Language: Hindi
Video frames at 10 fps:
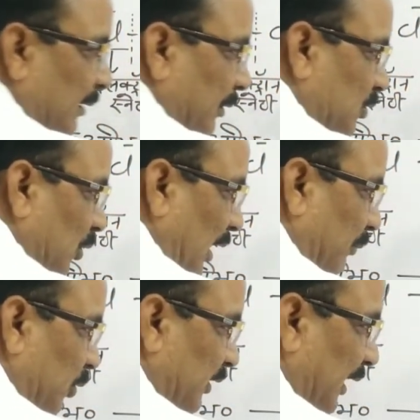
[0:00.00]
बच्चों
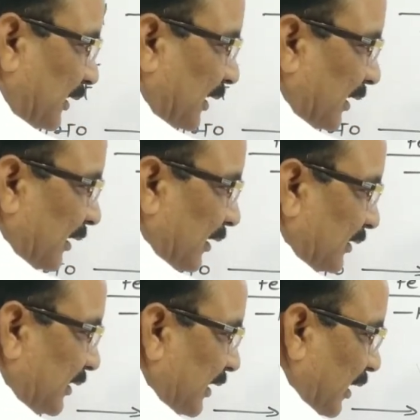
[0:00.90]
आपको याद है
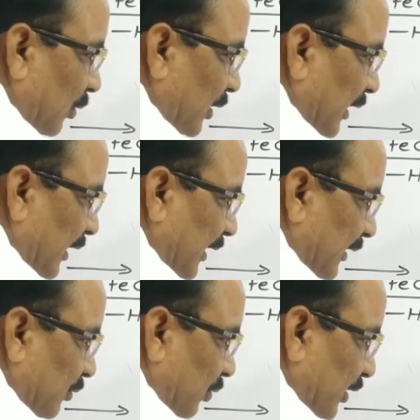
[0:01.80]
ये क्या हो गया
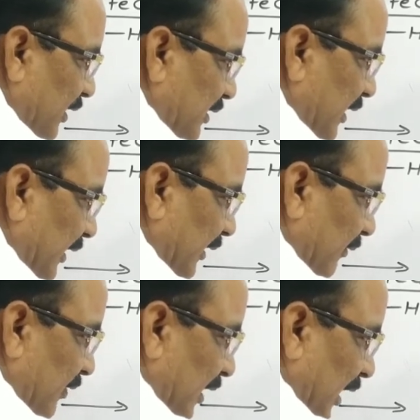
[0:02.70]
इलेक्ट्रॉन स्नेही
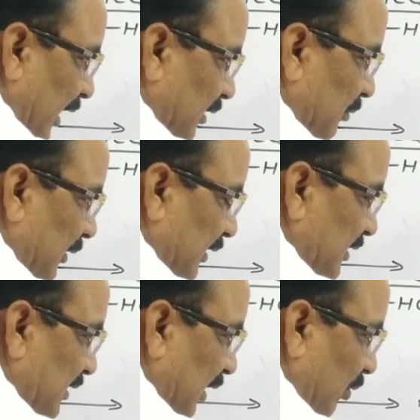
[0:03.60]
आक्रमण
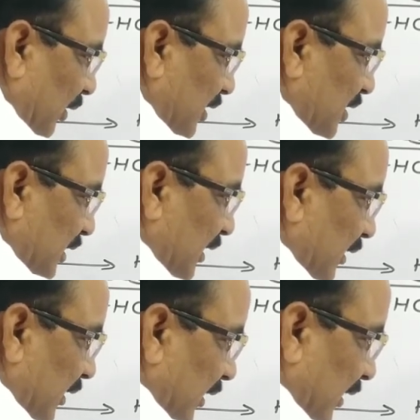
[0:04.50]
किसका होना चाहिए
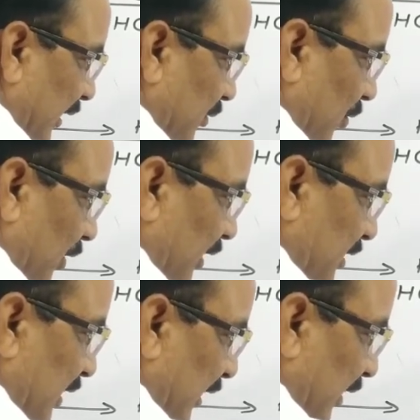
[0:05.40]
इलेक्ट्रॉन
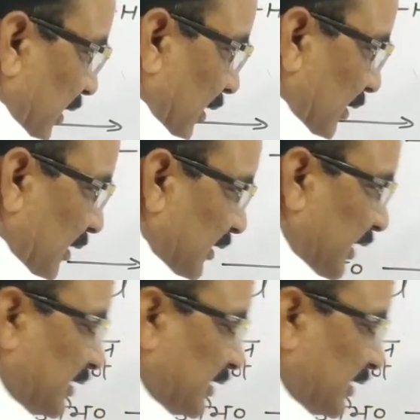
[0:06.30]
स्नेही का ये